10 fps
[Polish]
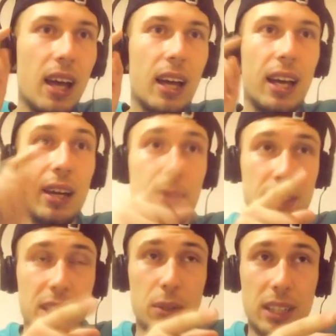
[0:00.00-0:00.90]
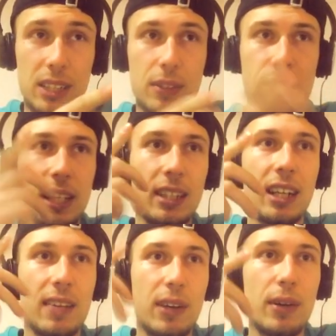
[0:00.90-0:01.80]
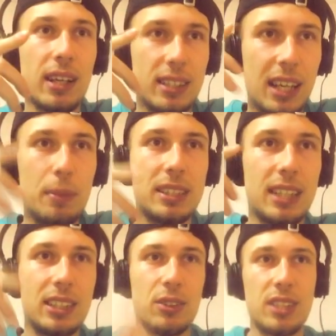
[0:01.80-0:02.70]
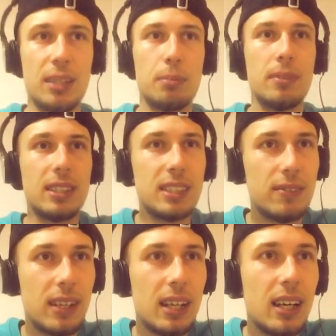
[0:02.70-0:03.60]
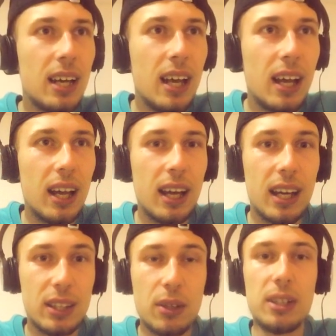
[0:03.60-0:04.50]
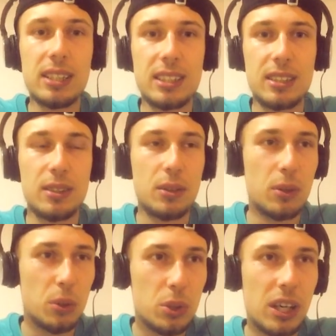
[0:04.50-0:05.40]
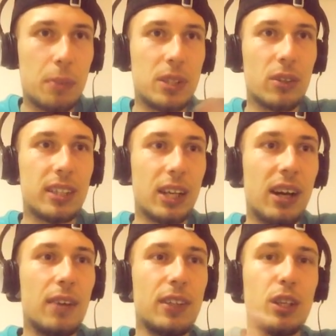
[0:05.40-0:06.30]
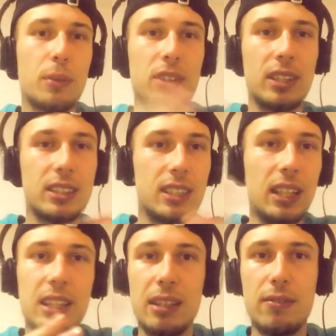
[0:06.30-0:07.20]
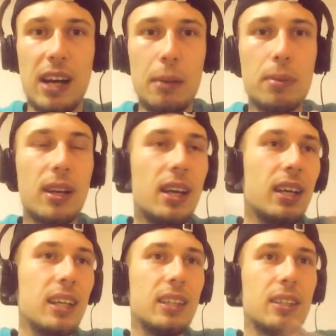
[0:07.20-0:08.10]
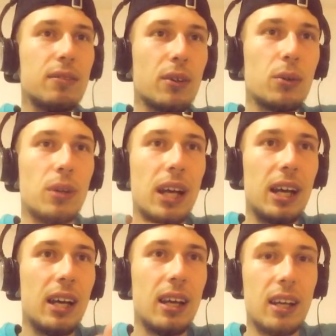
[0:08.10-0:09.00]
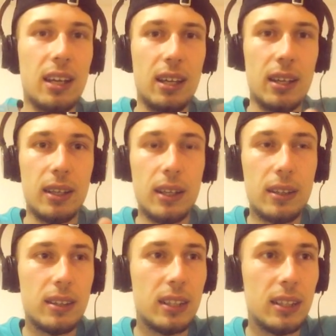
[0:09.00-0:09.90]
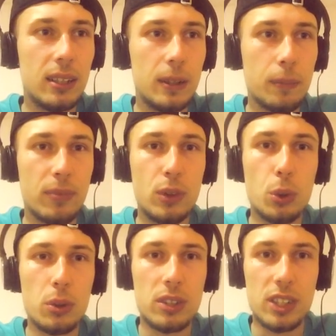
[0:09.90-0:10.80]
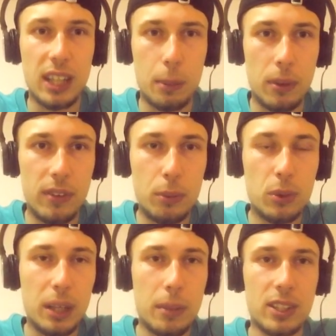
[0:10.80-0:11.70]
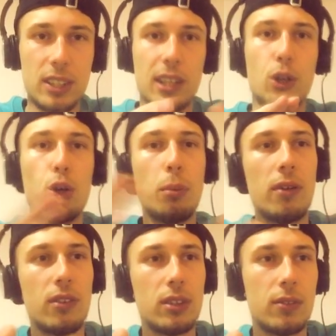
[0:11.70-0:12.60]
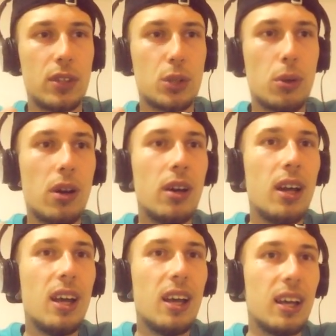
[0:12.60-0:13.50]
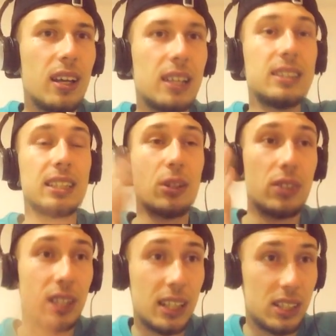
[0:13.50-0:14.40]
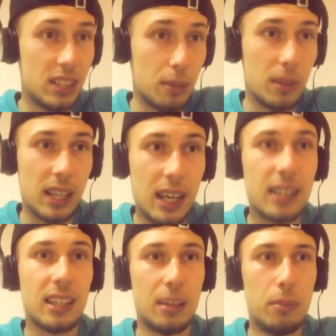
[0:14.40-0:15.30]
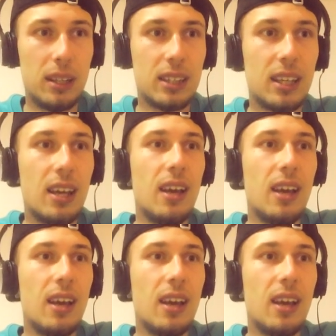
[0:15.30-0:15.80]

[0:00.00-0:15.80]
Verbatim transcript: E, właśnie tutaj się wyświetla ten kawałek, daj mi znać, on się nazywa. E, to jest dużo lepsze od tego, ale wiadomo, to jest inny vibe, inny w ogóle, e, inny nurt, że tak powiem. Tutaj bardziej tak klubowo to wyszło. E, zaskoczenie, że Magiera taki beat.